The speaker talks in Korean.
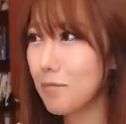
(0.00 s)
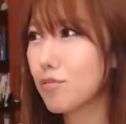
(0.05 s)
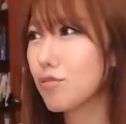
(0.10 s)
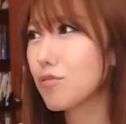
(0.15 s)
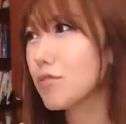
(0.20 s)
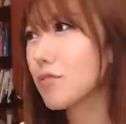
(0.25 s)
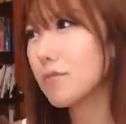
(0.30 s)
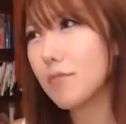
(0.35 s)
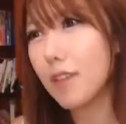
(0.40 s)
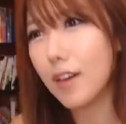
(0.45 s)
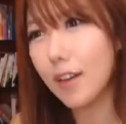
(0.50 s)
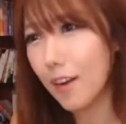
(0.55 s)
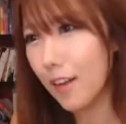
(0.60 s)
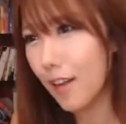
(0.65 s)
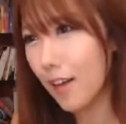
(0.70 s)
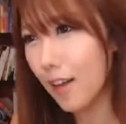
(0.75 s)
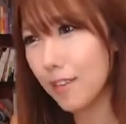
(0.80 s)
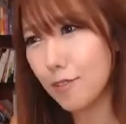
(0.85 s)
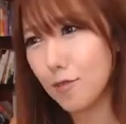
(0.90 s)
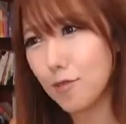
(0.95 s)
무슨 말을
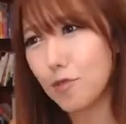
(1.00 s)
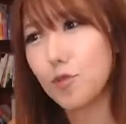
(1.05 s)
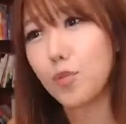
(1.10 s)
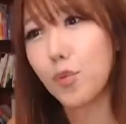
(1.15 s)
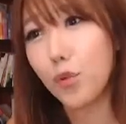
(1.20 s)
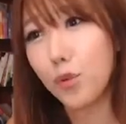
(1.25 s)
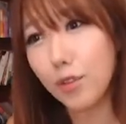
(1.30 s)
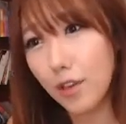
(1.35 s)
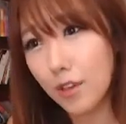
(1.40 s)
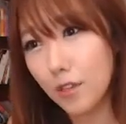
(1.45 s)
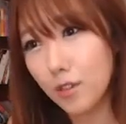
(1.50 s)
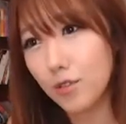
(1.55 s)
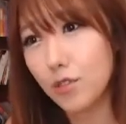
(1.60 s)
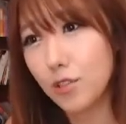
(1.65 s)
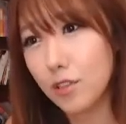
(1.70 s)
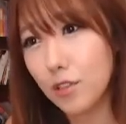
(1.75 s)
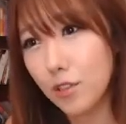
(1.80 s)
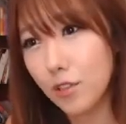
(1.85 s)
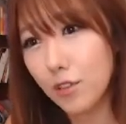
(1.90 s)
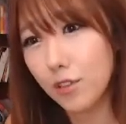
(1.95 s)
해야 될지
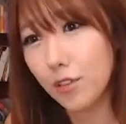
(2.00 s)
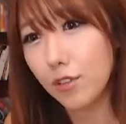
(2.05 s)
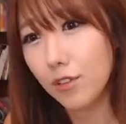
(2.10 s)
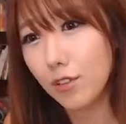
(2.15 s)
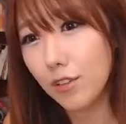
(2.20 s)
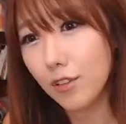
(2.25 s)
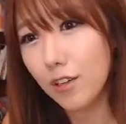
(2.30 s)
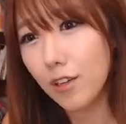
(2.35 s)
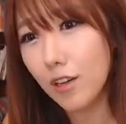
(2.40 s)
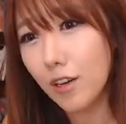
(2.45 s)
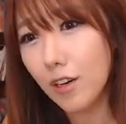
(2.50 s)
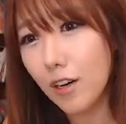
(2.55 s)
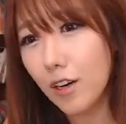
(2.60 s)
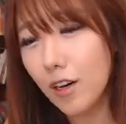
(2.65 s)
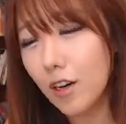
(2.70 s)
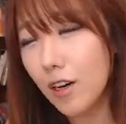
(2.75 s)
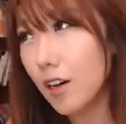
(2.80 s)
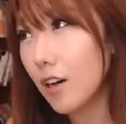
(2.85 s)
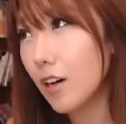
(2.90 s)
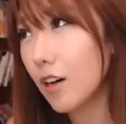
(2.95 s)
모르겠죠.
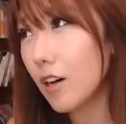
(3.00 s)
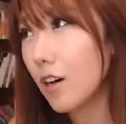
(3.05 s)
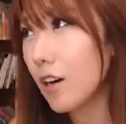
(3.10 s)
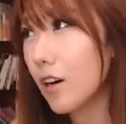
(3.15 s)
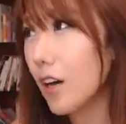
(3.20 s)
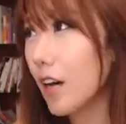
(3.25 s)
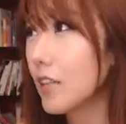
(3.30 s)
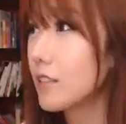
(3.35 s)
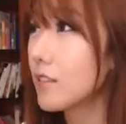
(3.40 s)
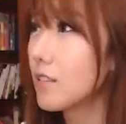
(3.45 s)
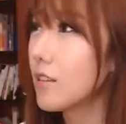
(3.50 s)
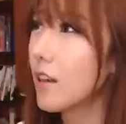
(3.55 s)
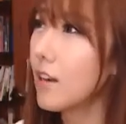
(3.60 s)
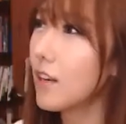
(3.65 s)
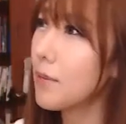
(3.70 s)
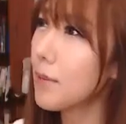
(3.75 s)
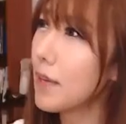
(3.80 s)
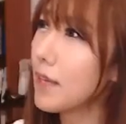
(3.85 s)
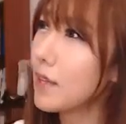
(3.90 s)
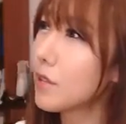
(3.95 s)
같이
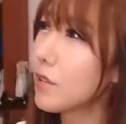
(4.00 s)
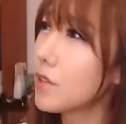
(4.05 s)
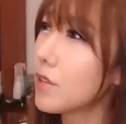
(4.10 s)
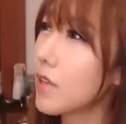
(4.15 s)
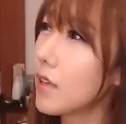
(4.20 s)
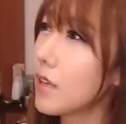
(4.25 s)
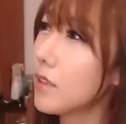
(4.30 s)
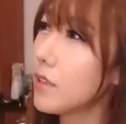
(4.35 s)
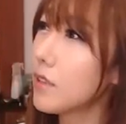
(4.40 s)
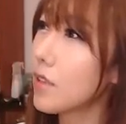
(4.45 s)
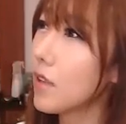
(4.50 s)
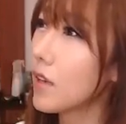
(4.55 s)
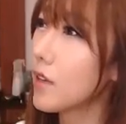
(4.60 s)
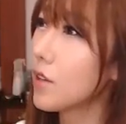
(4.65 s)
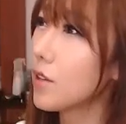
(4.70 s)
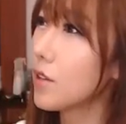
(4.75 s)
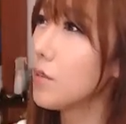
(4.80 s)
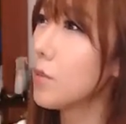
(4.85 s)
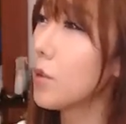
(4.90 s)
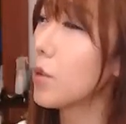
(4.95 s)
엘리베이터를
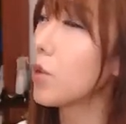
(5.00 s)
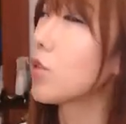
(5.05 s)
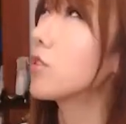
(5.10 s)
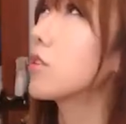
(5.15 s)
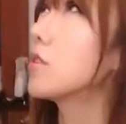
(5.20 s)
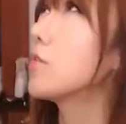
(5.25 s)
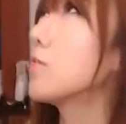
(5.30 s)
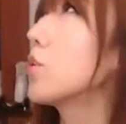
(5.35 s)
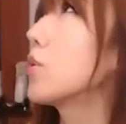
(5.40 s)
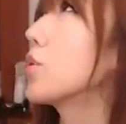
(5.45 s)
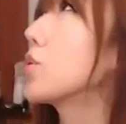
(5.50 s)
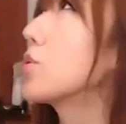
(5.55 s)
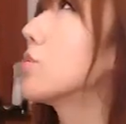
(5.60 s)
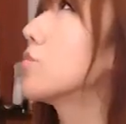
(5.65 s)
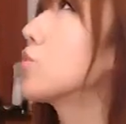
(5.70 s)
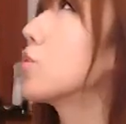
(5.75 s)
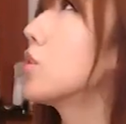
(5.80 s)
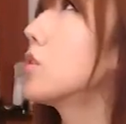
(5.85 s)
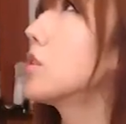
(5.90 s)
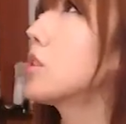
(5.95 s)
탔는데 이건
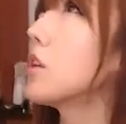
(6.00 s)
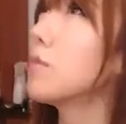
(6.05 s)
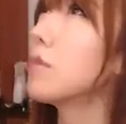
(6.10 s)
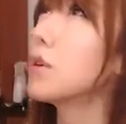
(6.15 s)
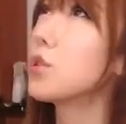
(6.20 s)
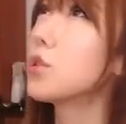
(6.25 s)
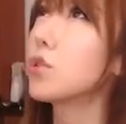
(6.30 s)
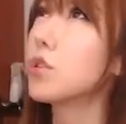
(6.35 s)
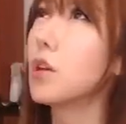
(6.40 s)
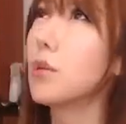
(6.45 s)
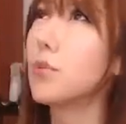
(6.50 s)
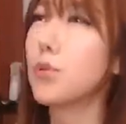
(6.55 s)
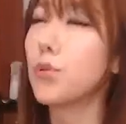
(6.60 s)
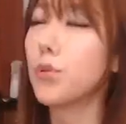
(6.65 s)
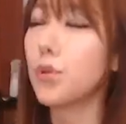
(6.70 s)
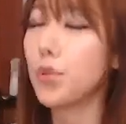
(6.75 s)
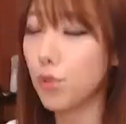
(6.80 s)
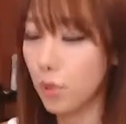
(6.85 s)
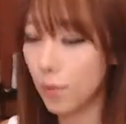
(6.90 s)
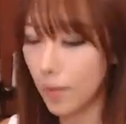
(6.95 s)
멀끔멀끔 천장만
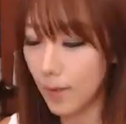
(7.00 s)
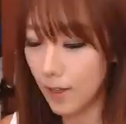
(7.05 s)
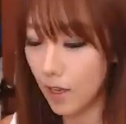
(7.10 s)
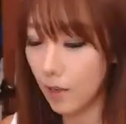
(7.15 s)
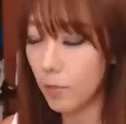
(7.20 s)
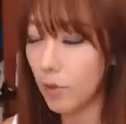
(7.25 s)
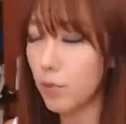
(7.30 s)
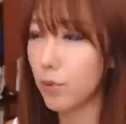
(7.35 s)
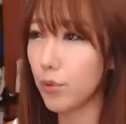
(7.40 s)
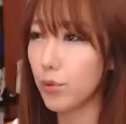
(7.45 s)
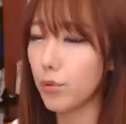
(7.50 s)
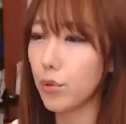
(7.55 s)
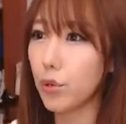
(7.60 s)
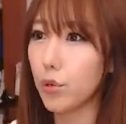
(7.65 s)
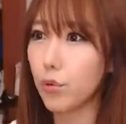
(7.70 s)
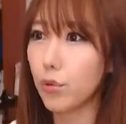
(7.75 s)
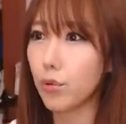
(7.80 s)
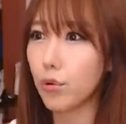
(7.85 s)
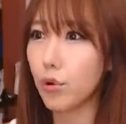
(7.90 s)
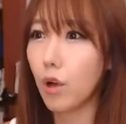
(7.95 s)
쳐다보고 있고 마당만 보고
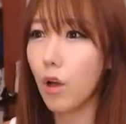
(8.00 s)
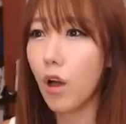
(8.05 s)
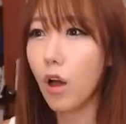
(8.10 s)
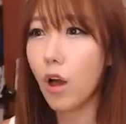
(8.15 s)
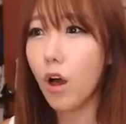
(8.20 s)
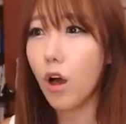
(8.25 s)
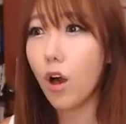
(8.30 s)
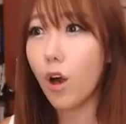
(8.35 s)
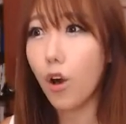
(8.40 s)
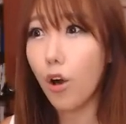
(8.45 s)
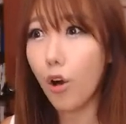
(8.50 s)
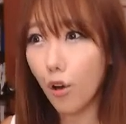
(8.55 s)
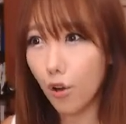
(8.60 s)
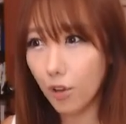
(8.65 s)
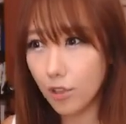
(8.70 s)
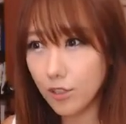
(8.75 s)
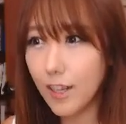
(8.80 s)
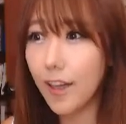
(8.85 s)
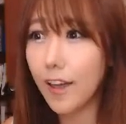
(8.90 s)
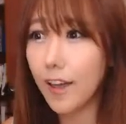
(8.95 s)
있고
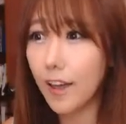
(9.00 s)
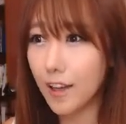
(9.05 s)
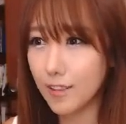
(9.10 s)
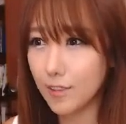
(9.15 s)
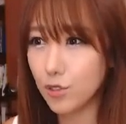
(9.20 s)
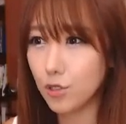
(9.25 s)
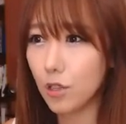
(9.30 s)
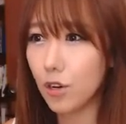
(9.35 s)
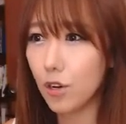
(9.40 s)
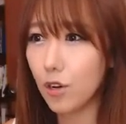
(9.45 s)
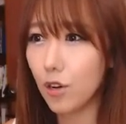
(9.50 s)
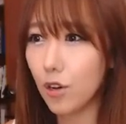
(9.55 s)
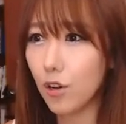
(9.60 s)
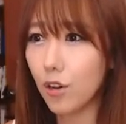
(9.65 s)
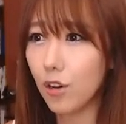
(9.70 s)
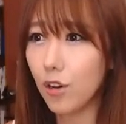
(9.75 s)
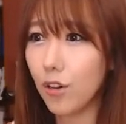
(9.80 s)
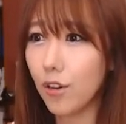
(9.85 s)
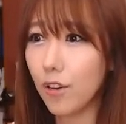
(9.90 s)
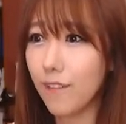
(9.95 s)

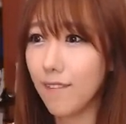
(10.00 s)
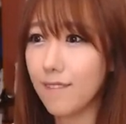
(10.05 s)
어색하죠.